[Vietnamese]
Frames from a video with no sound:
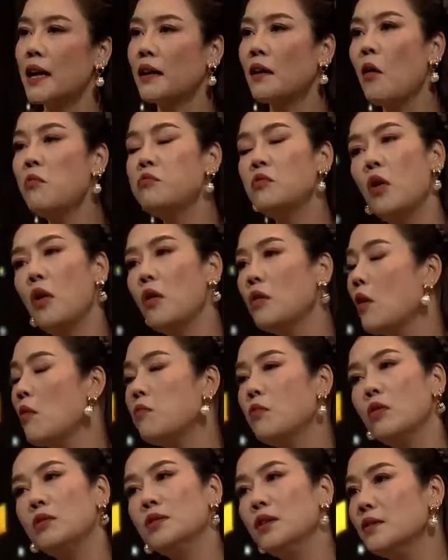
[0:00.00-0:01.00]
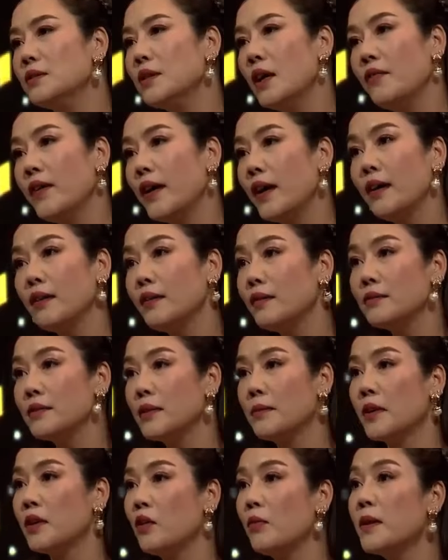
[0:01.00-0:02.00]
Dạ không có nhớ giá vé,
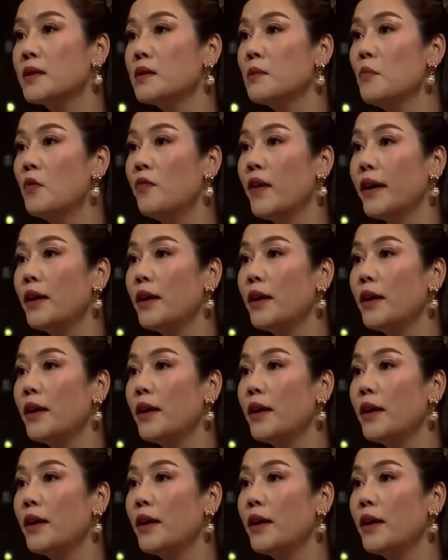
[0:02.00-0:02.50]
bởi có bao giờ